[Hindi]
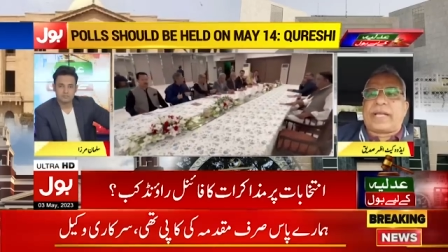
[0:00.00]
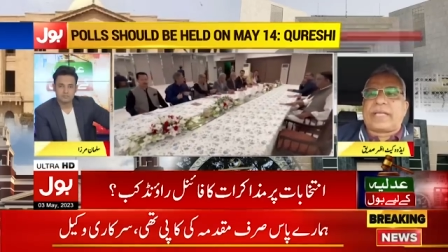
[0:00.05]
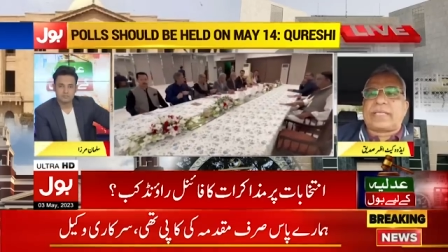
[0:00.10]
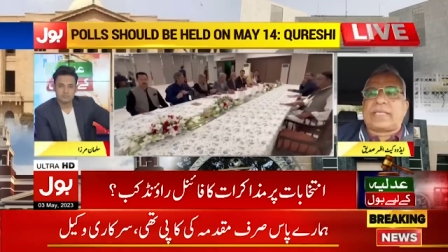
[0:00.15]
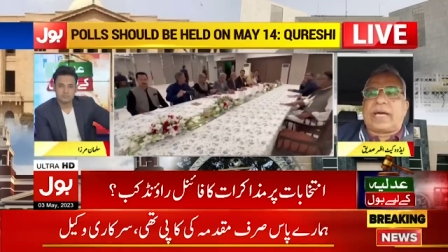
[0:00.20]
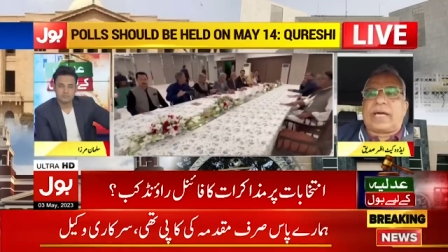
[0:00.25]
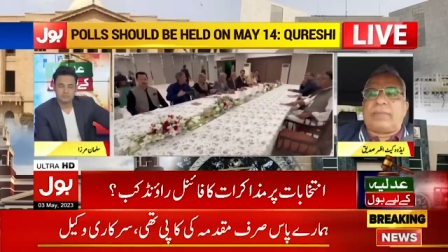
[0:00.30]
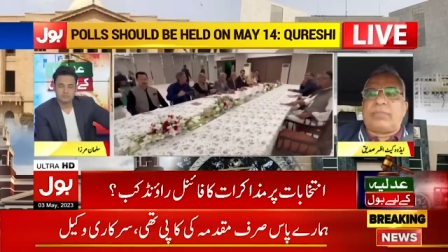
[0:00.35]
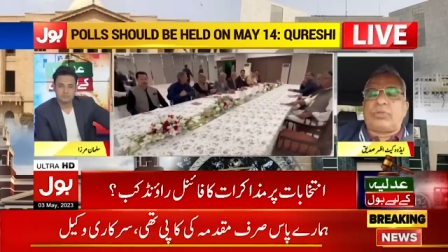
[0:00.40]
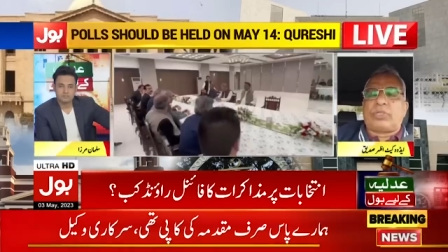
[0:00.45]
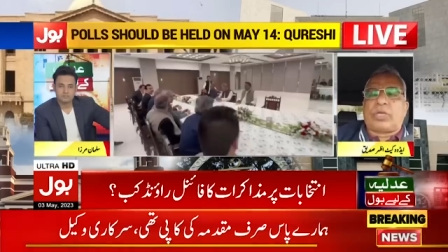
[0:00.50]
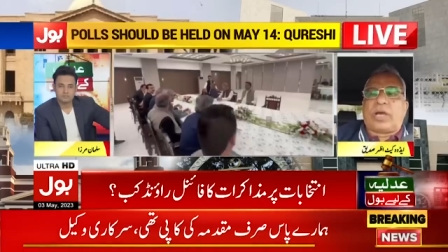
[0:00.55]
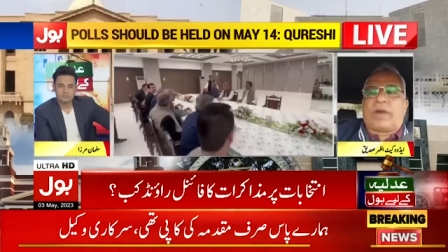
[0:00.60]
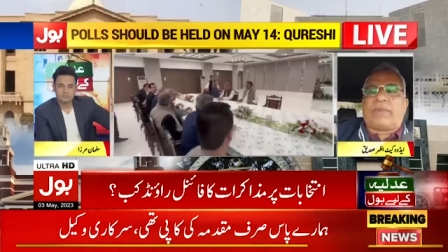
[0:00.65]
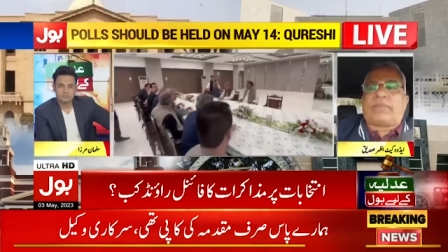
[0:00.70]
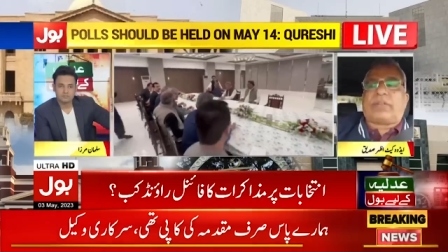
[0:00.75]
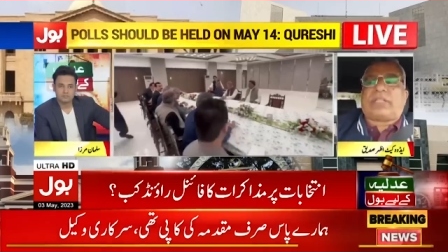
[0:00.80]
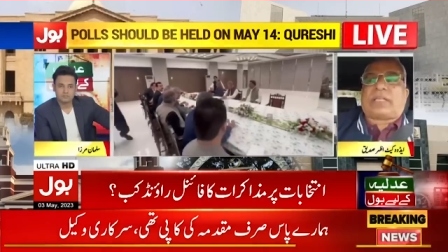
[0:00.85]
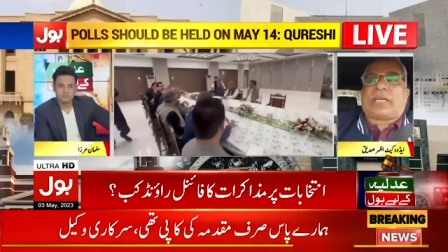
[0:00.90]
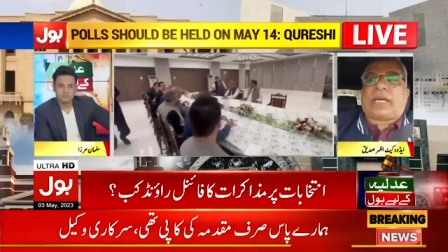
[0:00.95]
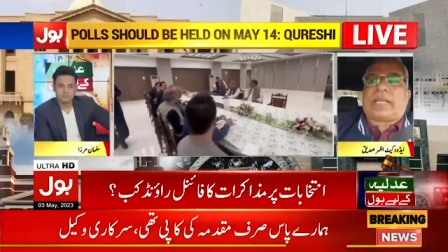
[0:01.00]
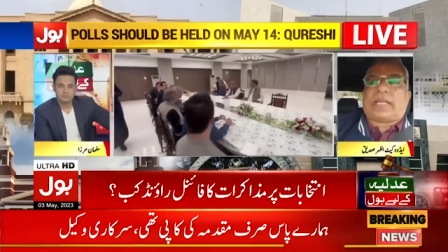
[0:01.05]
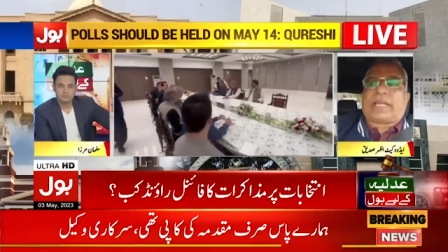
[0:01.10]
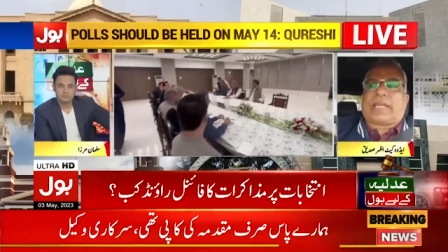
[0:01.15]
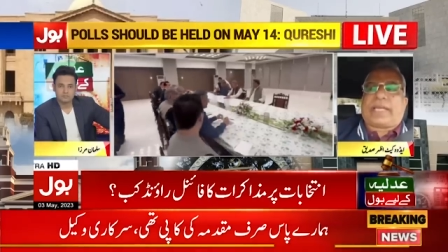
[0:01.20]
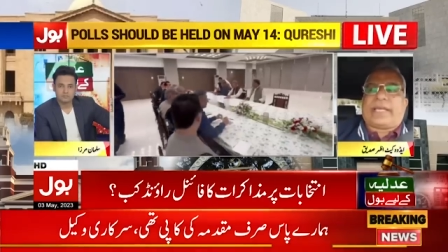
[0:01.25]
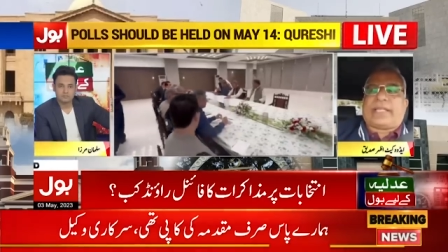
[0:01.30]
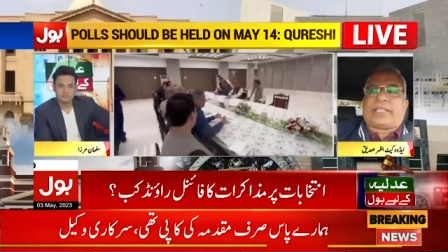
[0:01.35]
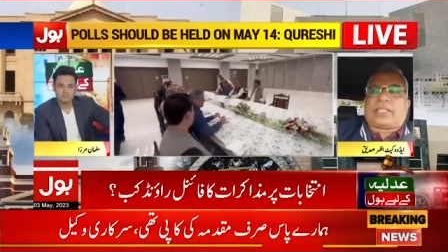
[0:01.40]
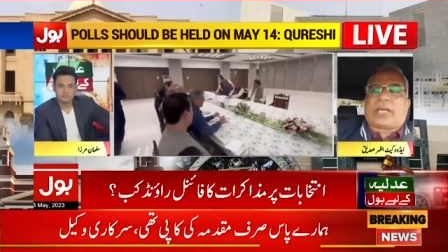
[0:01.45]
के साथ मुशावरत
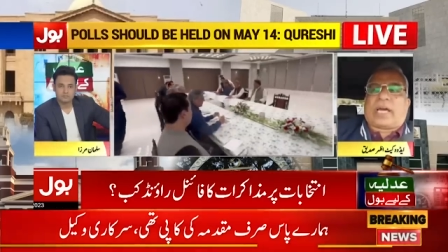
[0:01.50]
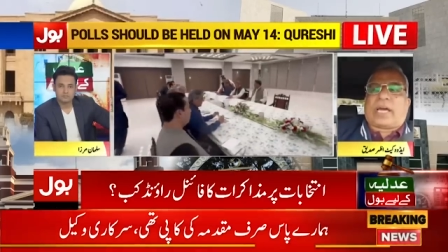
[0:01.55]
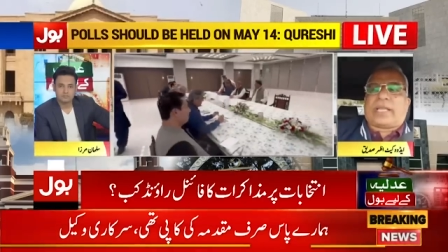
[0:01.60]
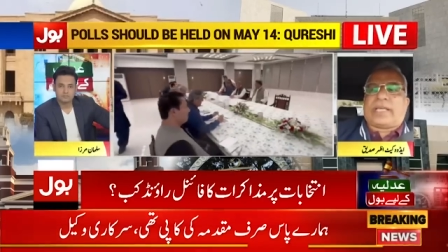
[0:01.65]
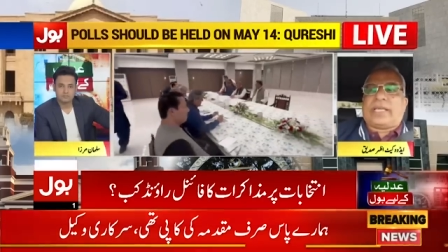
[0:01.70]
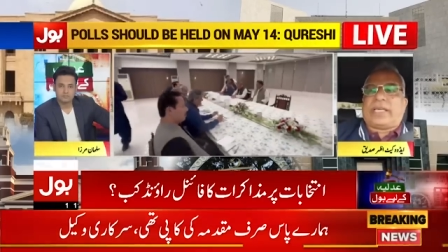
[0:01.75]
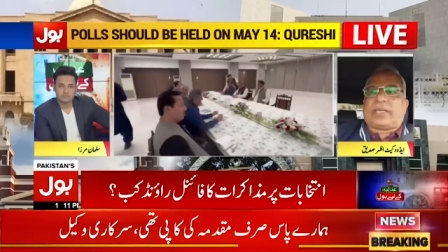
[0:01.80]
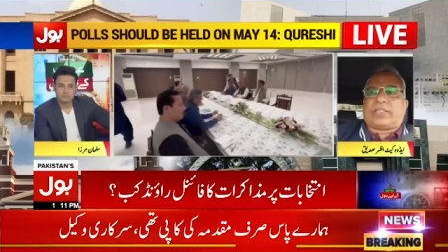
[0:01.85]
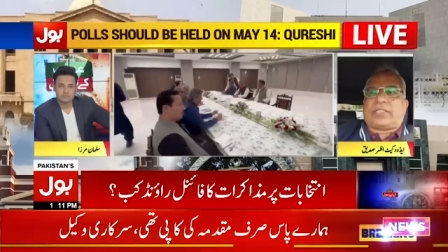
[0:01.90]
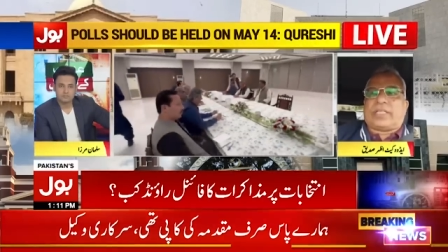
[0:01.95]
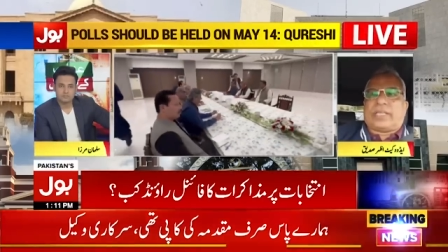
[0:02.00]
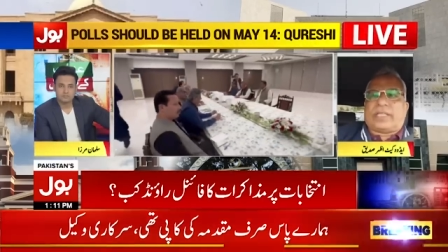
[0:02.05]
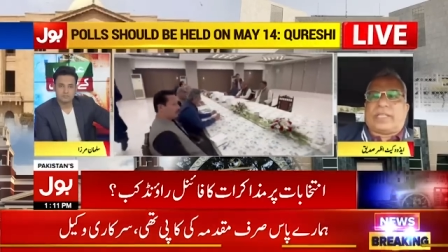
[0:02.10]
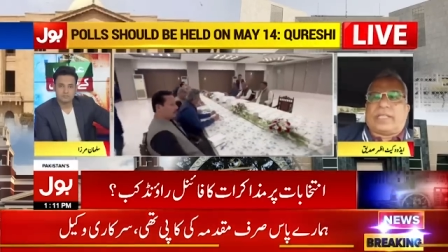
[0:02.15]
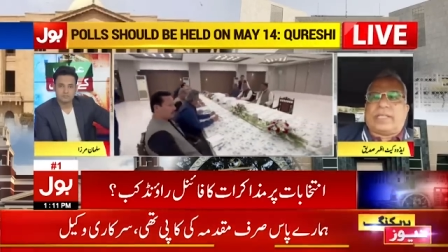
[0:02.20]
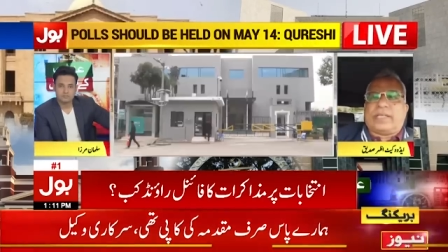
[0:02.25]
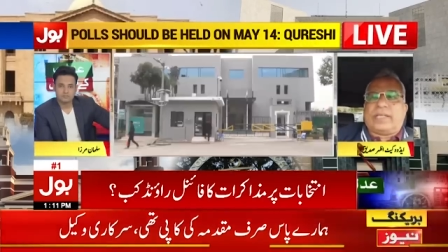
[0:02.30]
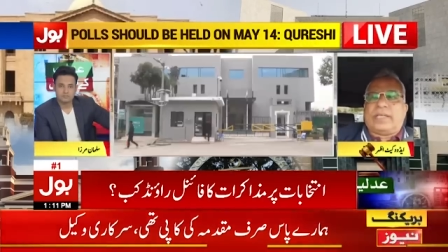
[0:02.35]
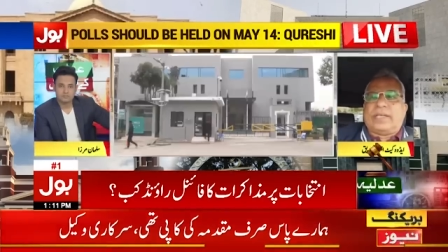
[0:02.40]
करके तारीख दे दें